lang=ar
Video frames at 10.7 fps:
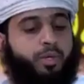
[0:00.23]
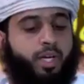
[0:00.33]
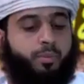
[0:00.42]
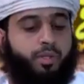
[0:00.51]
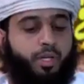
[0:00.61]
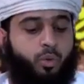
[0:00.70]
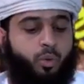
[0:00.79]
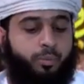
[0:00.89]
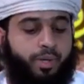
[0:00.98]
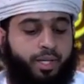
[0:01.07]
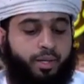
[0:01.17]
هناك من يقول
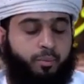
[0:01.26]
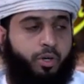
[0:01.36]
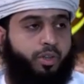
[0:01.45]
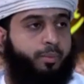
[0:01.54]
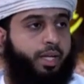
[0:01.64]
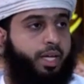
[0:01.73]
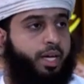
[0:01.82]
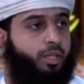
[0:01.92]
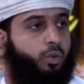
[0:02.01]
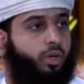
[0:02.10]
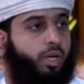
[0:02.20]
بأن معظم
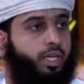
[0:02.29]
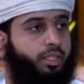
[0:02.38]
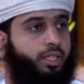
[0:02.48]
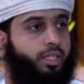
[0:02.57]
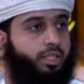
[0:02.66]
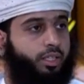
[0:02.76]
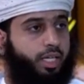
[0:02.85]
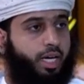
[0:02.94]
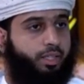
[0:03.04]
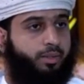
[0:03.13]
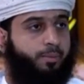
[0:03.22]
الآيات القرآنية التي
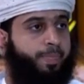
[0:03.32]
جاءت